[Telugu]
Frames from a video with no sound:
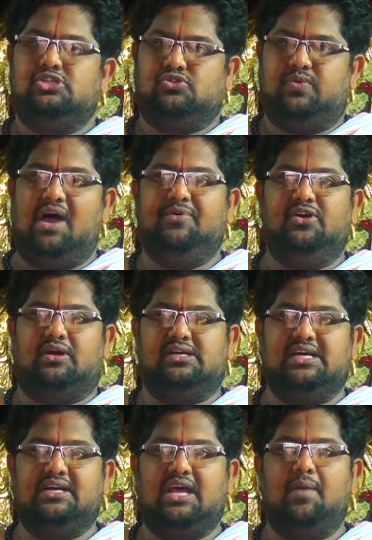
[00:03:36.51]
స్వామి యొక్క
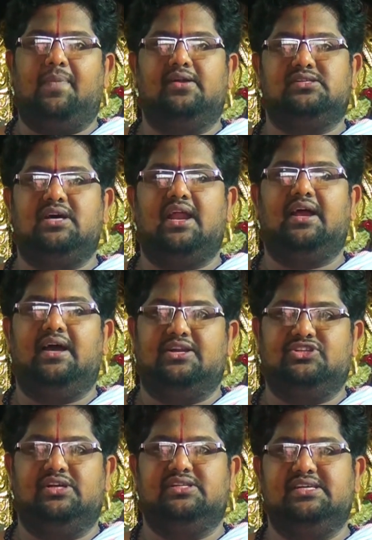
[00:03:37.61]
సంకల్పానుసారంగా
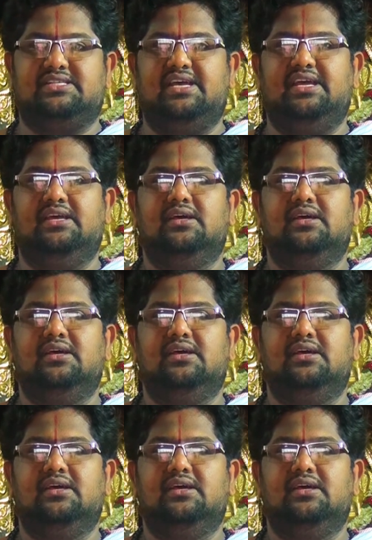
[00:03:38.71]
అర్చన చేసి